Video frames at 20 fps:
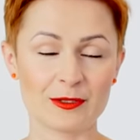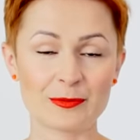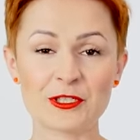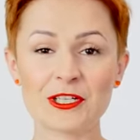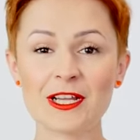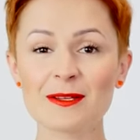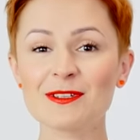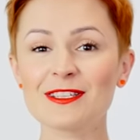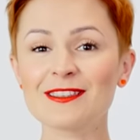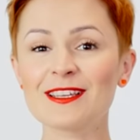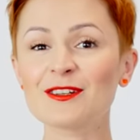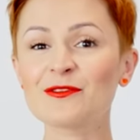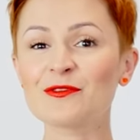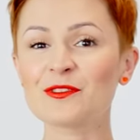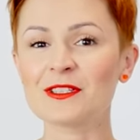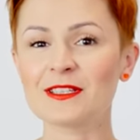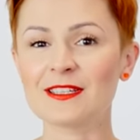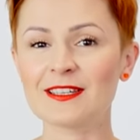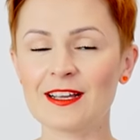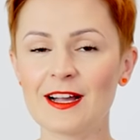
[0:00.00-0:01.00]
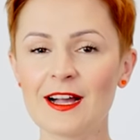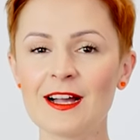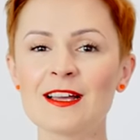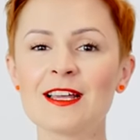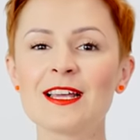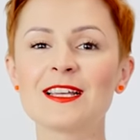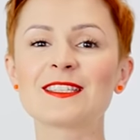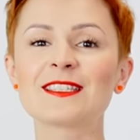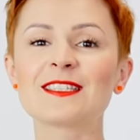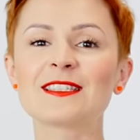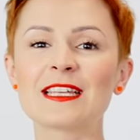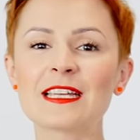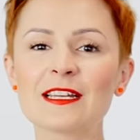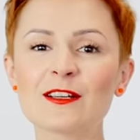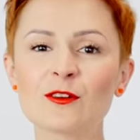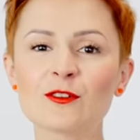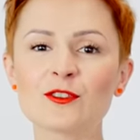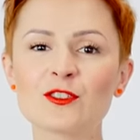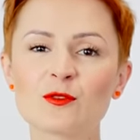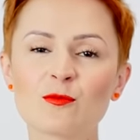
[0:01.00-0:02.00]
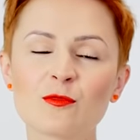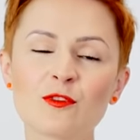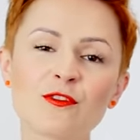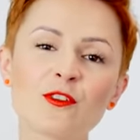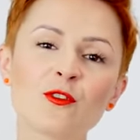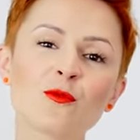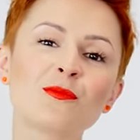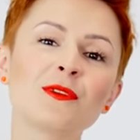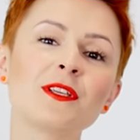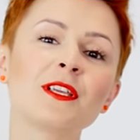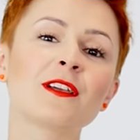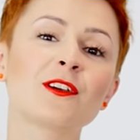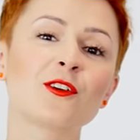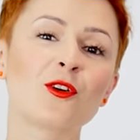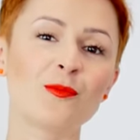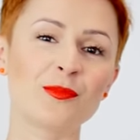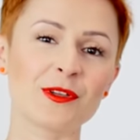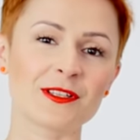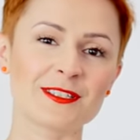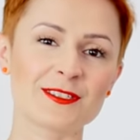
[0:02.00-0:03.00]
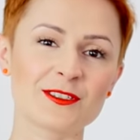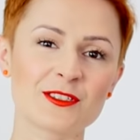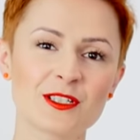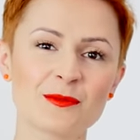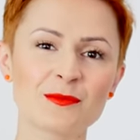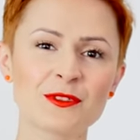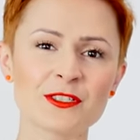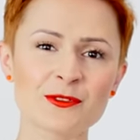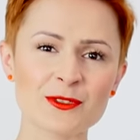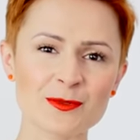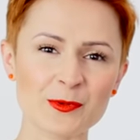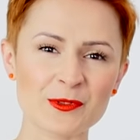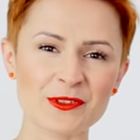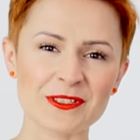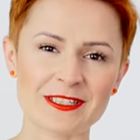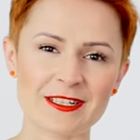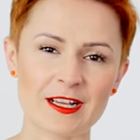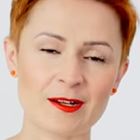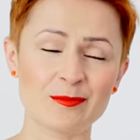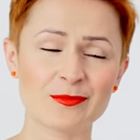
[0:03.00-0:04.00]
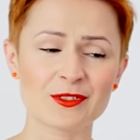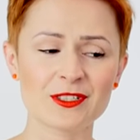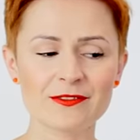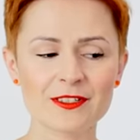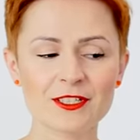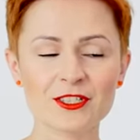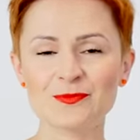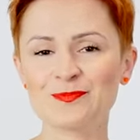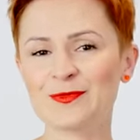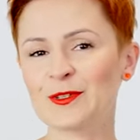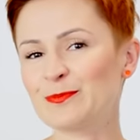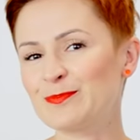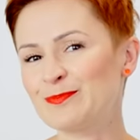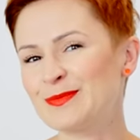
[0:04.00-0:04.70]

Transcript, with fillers: Przynajmniej tak wynika z tego, co mówią mi kobiety, z którymi się spotykam, ponieważ no,